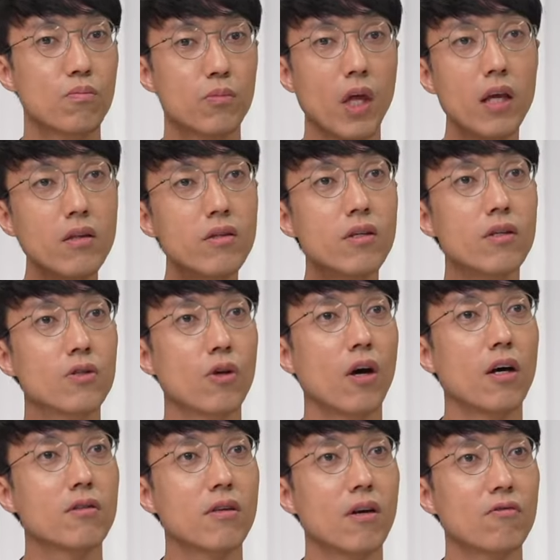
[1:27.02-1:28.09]
텐트를
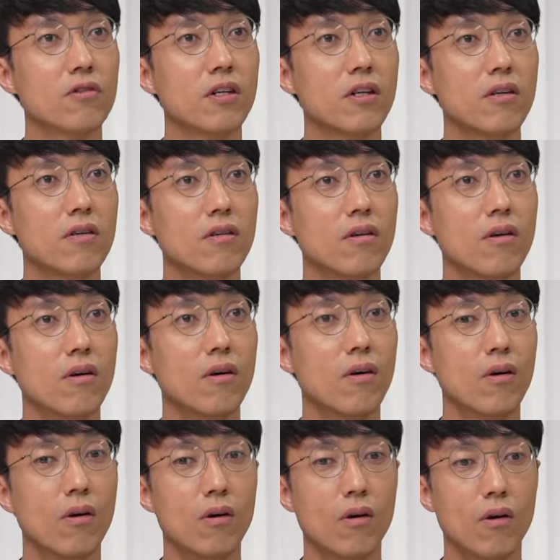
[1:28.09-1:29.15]
쳐놨더라고요.
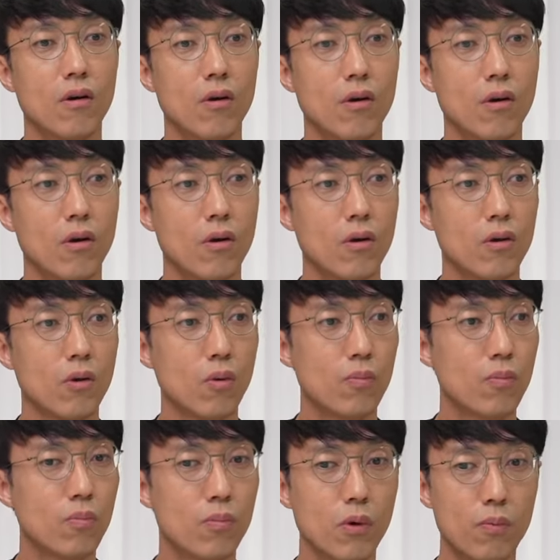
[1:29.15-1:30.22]
어... 옆,
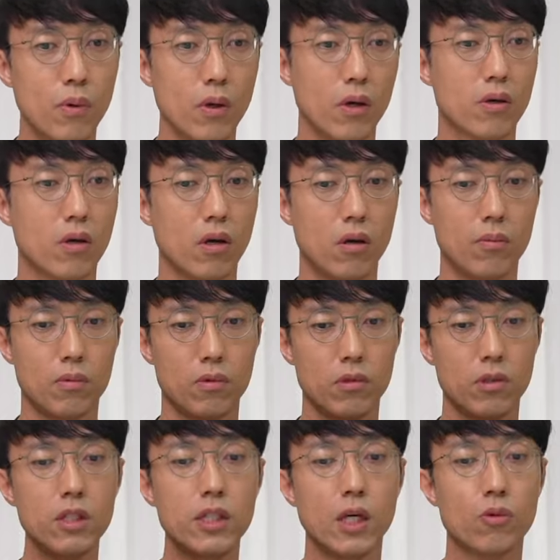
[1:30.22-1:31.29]
옆에 이렇게
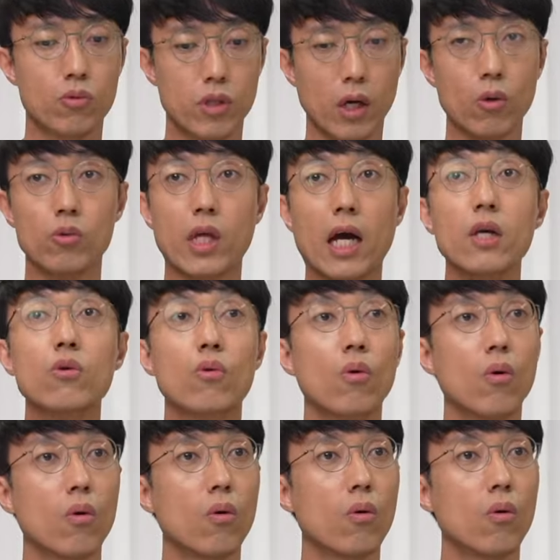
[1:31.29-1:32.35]
의자도 따로 다
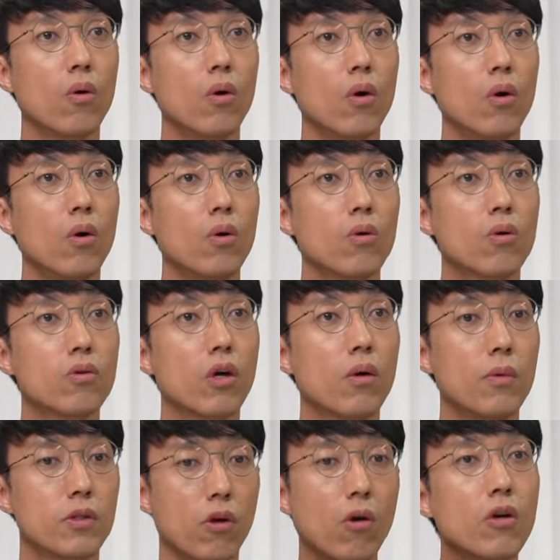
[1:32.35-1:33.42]
있고 네. 그
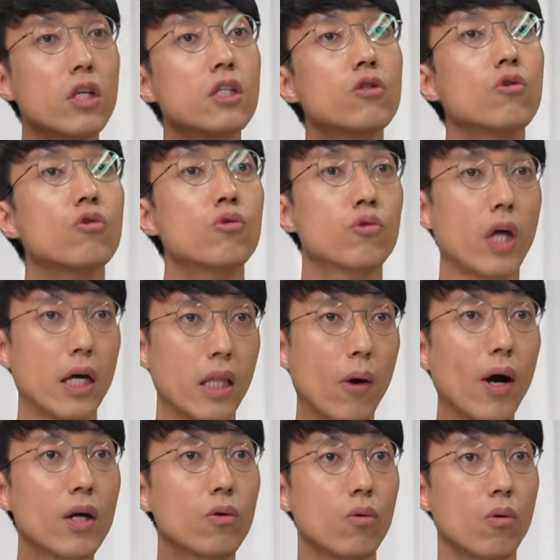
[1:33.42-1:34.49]
다음에 전기 시설도 다
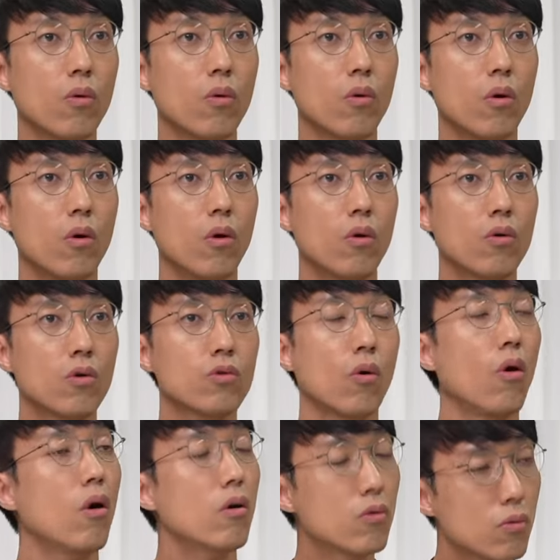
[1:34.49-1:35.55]
나와 있고 네. 그래서
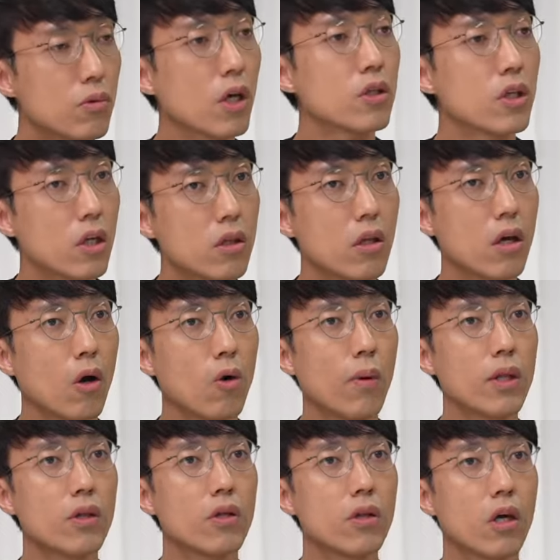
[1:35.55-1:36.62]
와 너무 괜찮네 하고
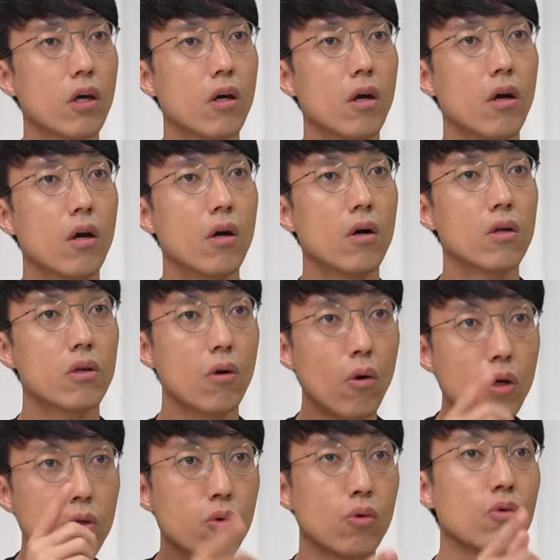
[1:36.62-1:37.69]
봤는데
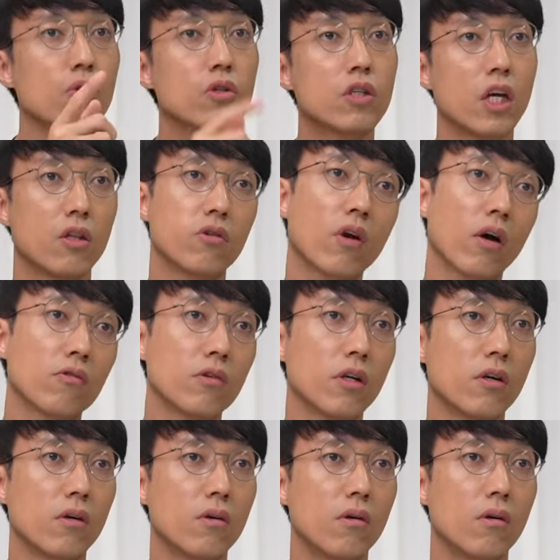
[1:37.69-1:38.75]
여기도 그게 있더라고요.
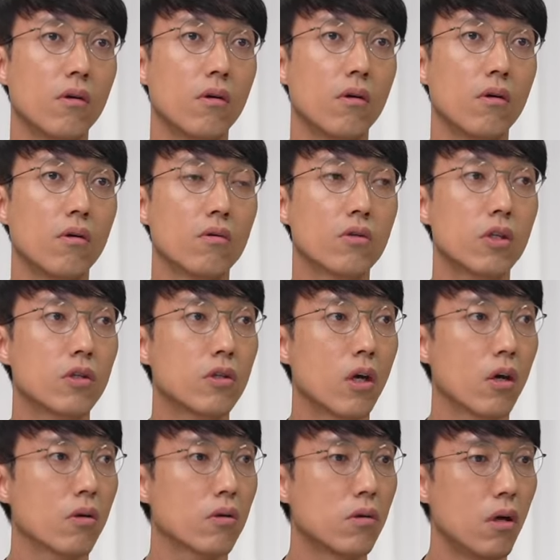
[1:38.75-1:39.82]
음... 근데
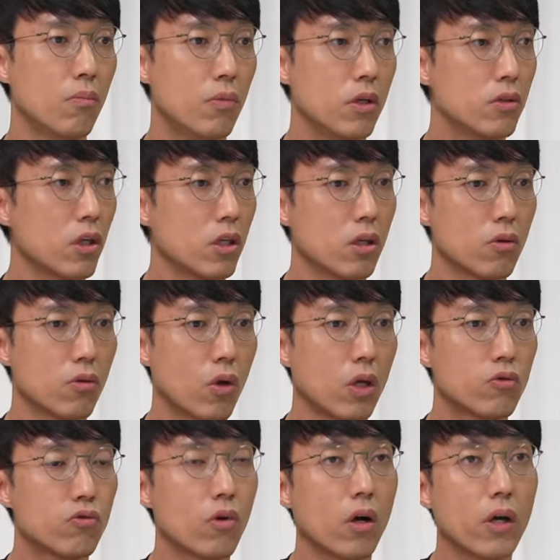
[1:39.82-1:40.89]
그게 글램핑장이
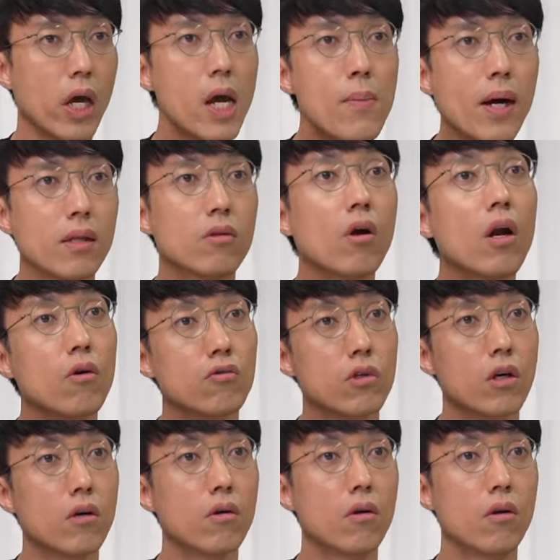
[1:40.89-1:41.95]
개수가 꽤 많더라고요.